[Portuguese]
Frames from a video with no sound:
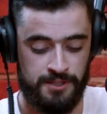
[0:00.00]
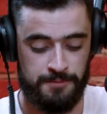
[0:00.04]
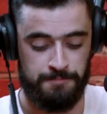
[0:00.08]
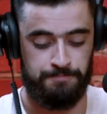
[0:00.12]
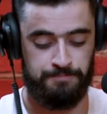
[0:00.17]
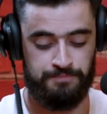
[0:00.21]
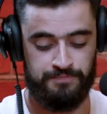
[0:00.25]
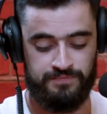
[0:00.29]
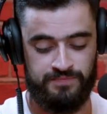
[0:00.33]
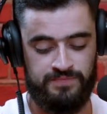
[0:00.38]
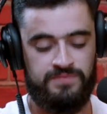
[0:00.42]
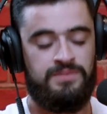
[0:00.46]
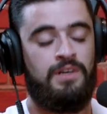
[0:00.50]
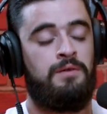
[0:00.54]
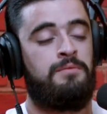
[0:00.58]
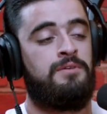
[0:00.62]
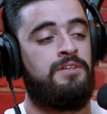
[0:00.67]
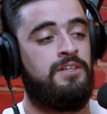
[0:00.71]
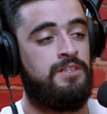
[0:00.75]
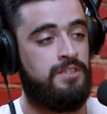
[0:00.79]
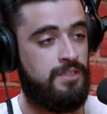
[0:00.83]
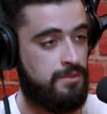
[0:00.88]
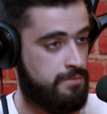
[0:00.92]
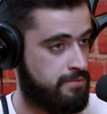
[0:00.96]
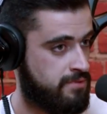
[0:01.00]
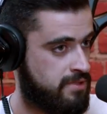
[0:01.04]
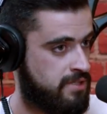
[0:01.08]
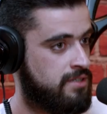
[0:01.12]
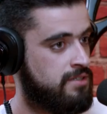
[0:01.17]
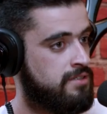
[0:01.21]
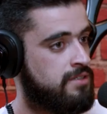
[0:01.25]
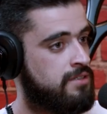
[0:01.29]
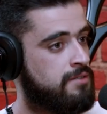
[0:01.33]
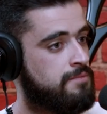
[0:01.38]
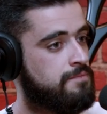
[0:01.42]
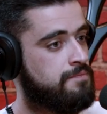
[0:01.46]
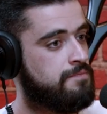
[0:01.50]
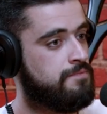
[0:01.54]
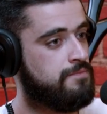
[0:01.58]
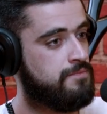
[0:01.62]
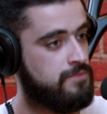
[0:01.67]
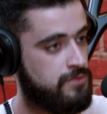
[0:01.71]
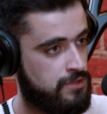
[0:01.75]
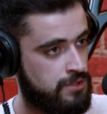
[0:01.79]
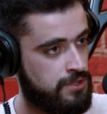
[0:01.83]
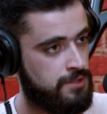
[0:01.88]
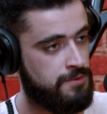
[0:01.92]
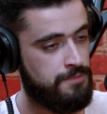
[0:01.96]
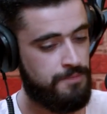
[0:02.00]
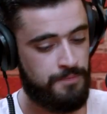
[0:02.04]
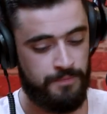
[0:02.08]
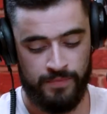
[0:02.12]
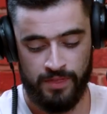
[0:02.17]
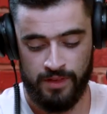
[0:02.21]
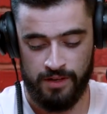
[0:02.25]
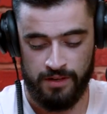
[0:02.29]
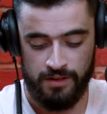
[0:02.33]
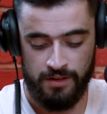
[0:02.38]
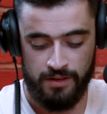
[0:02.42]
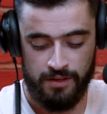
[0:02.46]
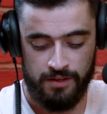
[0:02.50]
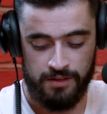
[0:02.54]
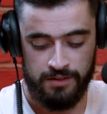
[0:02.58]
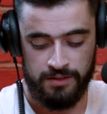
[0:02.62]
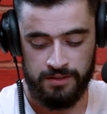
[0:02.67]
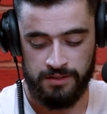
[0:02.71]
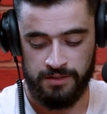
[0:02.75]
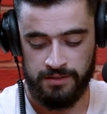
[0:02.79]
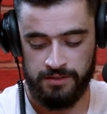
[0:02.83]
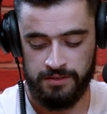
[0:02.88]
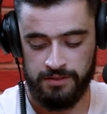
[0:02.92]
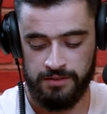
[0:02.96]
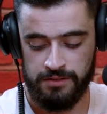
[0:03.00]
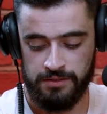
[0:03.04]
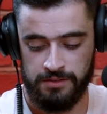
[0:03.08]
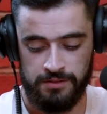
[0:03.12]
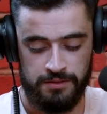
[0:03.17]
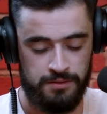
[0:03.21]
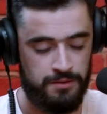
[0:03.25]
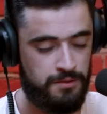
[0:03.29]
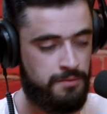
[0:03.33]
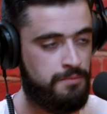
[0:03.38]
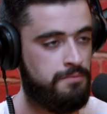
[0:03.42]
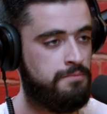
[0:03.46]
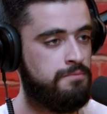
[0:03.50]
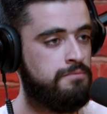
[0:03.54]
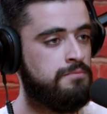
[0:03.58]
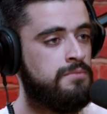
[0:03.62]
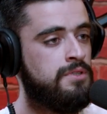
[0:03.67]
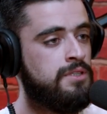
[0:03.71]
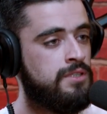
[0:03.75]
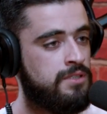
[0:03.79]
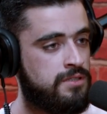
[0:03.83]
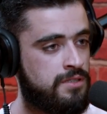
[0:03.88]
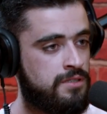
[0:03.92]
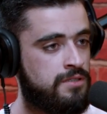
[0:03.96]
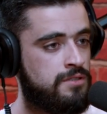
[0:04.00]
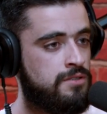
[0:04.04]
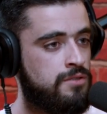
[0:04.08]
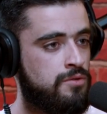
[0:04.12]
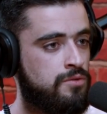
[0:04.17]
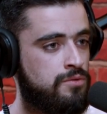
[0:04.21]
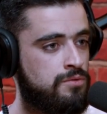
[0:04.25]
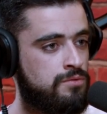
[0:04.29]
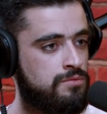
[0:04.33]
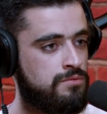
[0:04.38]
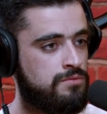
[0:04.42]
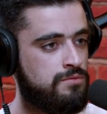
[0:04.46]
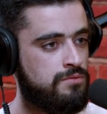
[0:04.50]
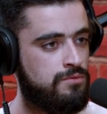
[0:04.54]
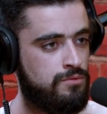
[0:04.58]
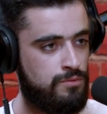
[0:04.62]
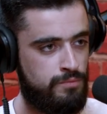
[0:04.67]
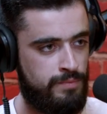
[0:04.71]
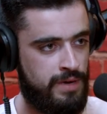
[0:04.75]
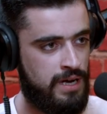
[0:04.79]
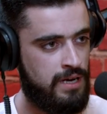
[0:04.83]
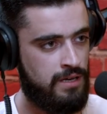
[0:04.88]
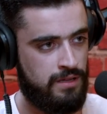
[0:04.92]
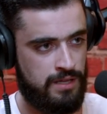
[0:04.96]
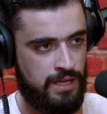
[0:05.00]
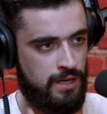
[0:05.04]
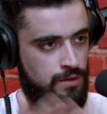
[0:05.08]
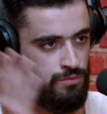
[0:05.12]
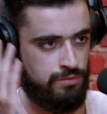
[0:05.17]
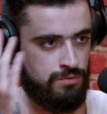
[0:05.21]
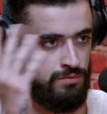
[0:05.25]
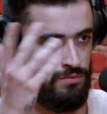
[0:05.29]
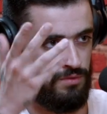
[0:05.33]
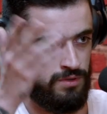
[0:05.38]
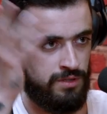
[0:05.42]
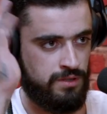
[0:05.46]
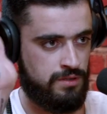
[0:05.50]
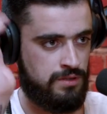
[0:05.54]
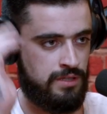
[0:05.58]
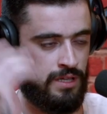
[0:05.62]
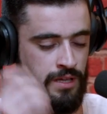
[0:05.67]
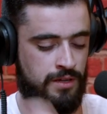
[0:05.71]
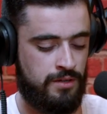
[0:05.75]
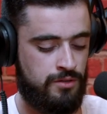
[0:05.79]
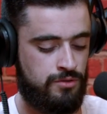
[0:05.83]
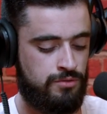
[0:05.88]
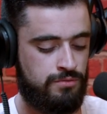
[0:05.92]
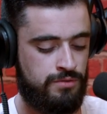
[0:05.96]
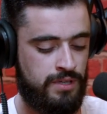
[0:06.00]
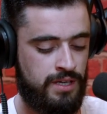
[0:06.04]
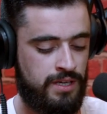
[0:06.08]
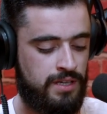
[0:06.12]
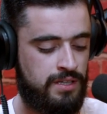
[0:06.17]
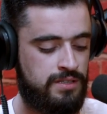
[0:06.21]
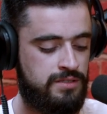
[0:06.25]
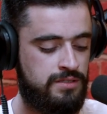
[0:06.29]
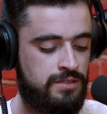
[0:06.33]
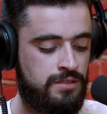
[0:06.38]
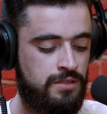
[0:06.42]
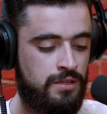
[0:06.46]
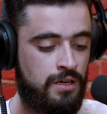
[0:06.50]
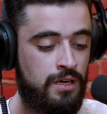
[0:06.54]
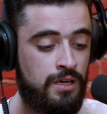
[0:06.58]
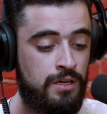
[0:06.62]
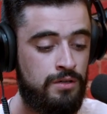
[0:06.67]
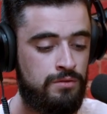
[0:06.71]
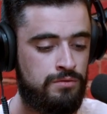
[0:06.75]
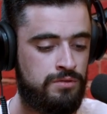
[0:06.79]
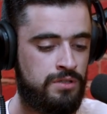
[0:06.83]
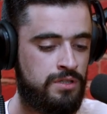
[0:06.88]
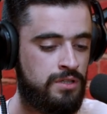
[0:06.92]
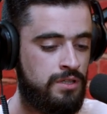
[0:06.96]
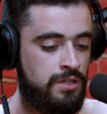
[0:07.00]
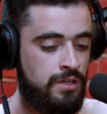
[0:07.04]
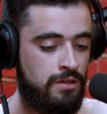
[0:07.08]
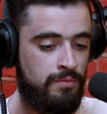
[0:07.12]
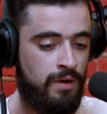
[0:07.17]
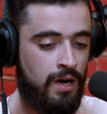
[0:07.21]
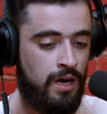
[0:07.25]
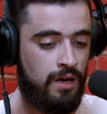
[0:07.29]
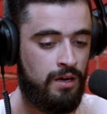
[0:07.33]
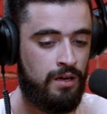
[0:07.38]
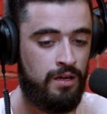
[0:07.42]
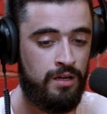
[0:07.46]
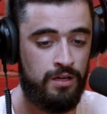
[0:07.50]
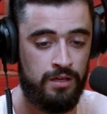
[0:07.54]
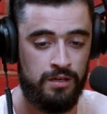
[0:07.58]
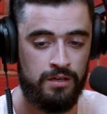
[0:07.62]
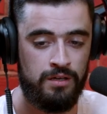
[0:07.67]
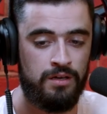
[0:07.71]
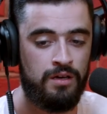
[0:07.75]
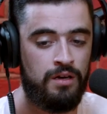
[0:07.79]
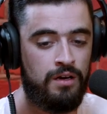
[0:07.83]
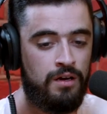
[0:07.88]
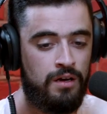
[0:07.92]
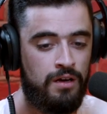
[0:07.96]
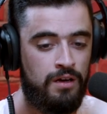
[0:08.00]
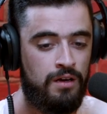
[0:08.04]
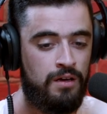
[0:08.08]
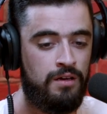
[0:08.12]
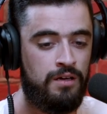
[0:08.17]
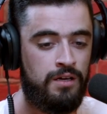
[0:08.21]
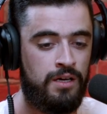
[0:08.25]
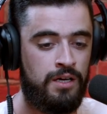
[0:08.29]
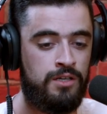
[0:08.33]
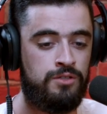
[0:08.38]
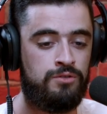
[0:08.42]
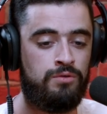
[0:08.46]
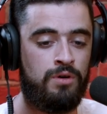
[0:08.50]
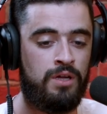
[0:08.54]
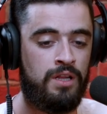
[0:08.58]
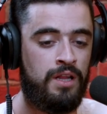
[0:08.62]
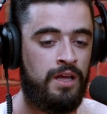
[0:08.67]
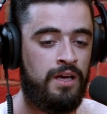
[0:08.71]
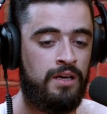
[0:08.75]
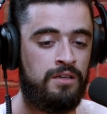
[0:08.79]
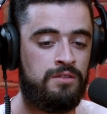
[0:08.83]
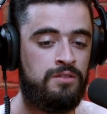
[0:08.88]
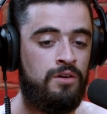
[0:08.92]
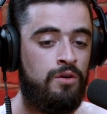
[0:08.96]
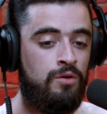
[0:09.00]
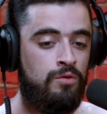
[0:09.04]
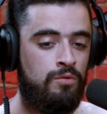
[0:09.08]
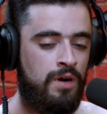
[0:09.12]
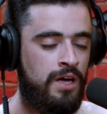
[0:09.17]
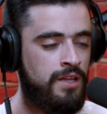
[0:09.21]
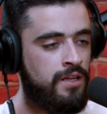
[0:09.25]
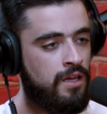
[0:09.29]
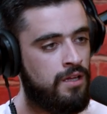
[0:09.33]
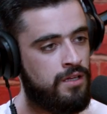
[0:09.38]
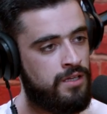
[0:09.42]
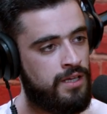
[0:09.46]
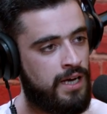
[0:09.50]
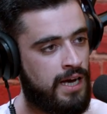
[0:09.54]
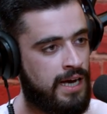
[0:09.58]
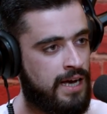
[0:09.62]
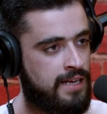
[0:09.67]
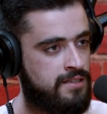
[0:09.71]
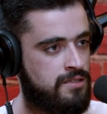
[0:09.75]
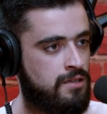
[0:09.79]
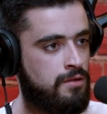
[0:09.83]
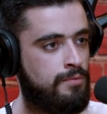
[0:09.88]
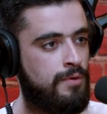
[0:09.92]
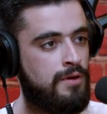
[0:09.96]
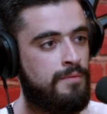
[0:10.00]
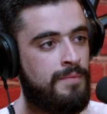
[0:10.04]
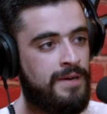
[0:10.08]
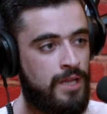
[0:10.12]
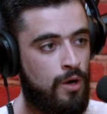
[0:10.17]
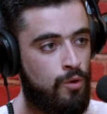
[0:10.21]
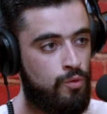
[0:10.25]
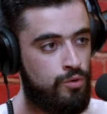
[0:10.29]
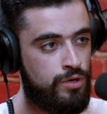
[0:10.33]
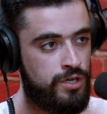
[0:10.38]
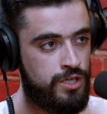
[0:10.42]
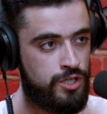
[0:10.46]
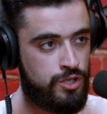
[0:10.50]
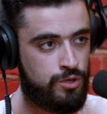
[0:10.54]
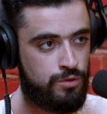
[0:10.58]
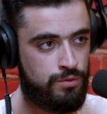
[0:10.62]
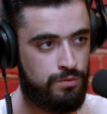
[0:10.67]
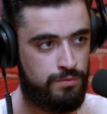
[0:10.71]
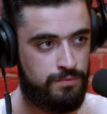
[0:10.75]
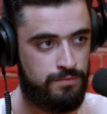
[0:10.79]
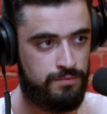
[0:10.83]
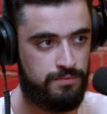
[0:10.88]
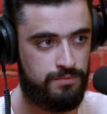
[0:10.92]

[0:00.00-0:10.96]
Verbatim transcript: Sim. Estava na tal presença, uhum. sim. E uh, vira-se assim um, um man lá, um cliente lá da discoteca, assim. Ei, não sei o que, mano, ei. É João Alex. Oh, anda ali à casa de bem mandar um risco.